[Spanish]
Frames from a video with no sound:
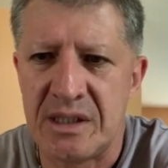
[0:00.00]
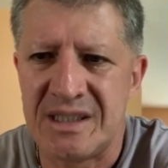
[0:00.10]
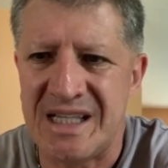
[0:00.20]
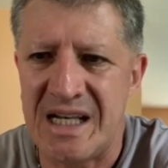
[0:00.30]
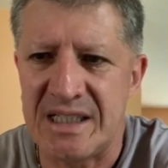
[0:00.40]

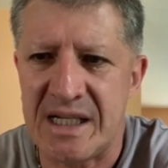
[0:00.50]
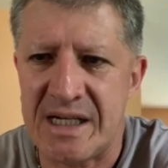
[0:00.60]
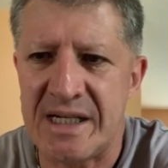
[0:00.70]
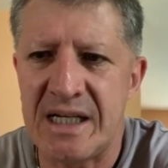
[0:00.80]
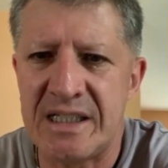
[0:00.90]
Se las
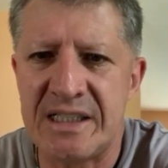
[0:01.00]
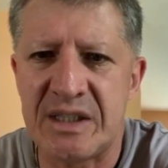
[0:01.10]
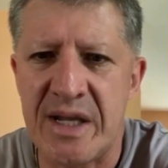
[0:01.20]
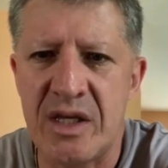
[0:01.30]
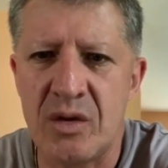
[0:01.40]
arreglan
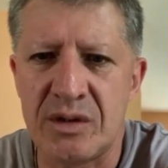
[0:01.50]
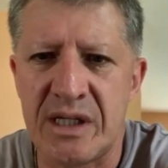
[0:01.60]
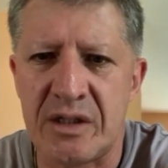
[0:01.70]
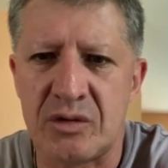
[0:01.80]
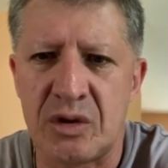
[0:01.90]
entre ellos y
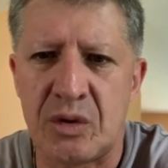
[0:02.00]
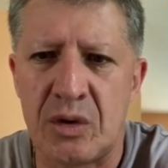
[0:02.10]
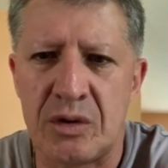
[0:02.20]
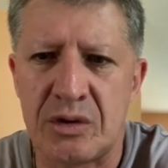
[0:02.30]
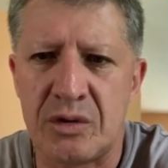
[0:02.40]
a
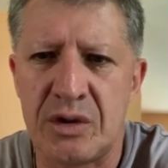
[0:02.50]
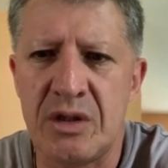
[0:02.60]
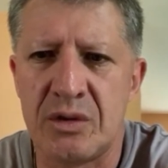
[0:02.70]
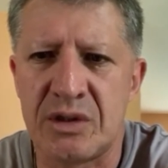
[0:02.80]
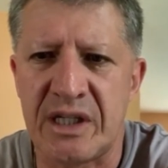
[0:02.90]
nosotros los
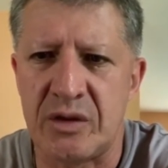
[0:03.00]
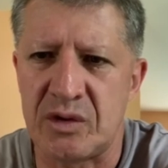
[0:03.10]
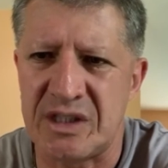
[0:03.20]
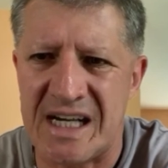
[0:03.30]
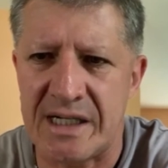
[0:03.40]
jodidos que
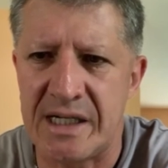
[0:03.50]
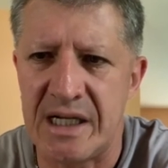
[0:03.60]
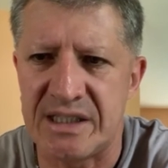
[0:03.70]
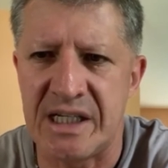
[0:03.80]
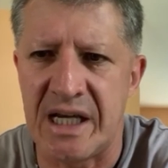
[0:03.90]
nos cargue
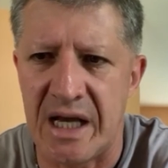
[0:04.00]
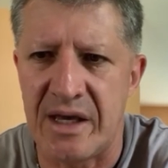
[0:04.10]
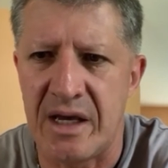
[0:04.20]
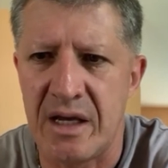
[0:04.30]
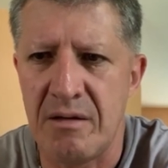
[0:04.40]
la
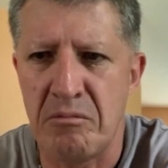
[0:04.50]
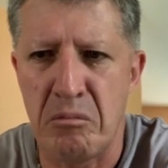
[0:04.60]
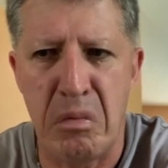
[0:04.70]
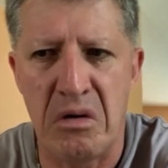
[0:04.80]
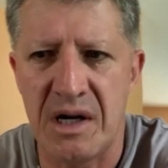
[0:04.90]
chingada.
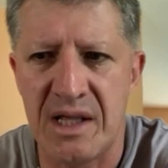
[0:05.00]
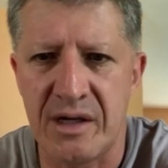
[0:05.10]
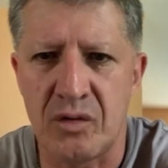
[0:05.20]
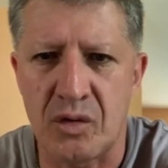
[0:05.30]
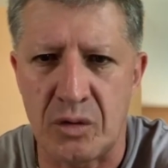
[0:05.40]
Bola
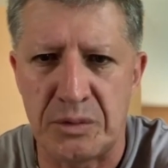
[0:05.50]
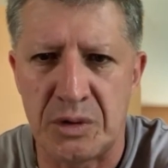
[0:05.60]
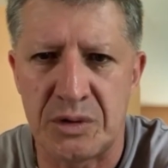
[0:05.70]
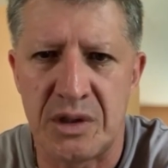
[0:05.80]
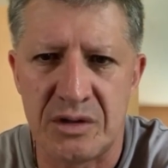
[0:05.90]
de
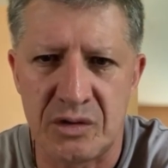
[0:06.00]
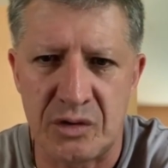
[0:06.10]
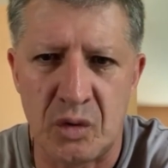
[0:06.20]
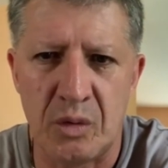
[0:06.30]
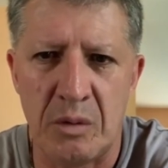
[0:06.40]
corruptos,
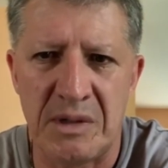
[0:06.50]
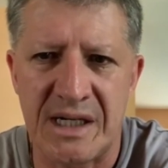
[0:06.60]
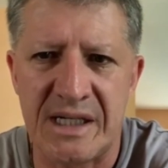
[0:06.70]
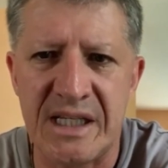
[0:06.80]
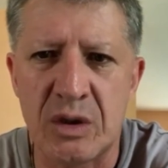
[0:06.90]
sostuvo
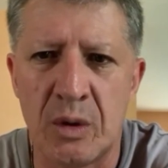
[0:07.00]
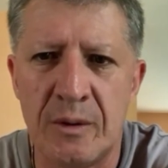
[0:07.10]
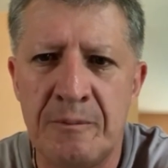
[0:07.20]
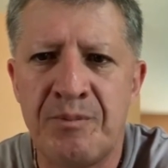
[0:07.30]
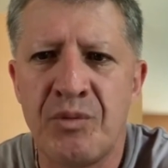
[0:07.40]

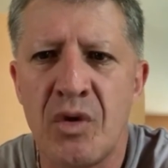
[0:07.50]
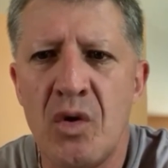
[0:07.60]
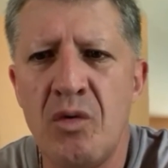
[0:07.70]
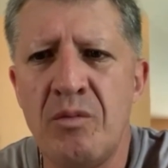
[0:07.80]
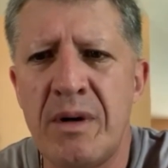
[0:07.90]
Margarito,
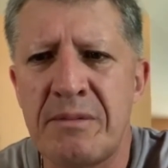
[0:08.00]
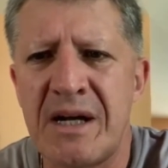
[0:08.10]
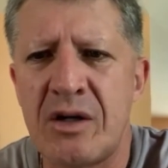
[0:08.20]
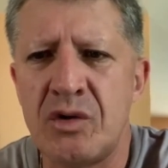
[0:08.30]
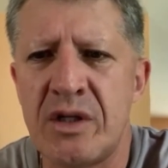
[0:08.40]
un
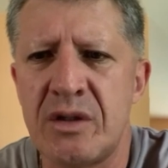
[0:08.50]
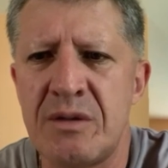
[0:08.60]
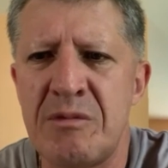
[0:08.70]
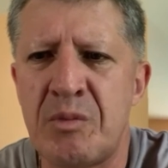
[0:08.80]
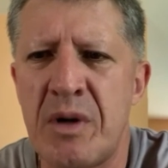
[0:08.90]
barbacollero de
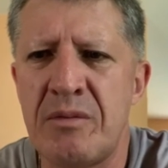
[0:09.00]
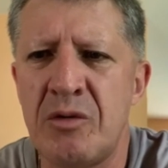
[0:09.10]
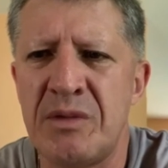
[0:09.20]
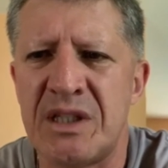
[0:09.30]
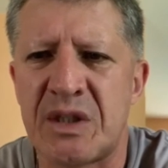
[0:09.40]
mi
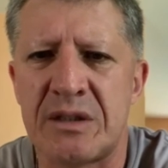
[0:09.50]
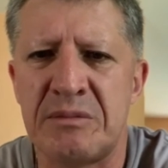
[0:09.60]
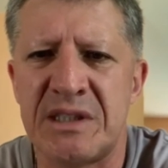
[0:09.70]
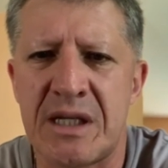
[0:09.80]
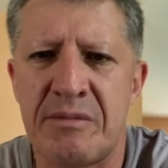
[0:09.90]
pueblo mientras
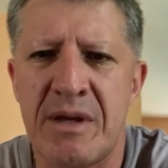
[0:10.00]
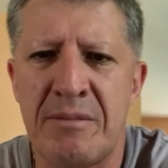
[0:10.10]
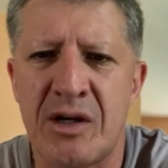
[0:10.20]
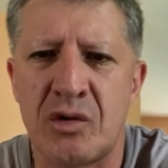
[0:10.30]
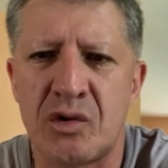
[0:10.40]
me servía
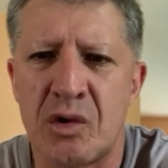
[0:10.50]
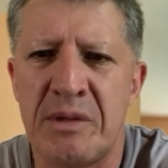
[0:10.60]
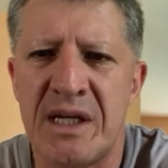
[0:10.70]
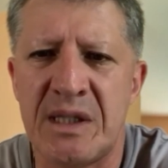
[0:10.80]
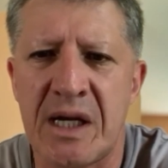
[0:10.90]
mi
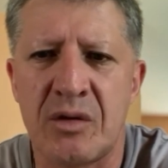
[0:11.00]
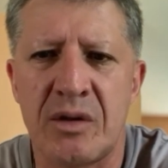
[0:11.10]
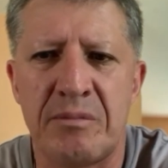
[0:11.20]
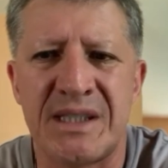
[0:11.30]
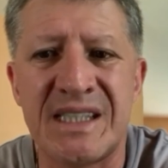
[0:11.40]
consomé y taco
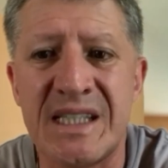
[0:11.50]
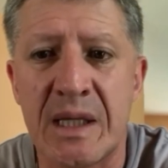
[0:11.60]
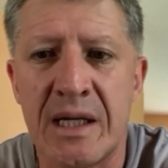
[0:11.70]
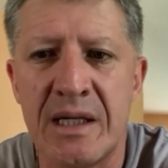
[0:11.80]
de pancita.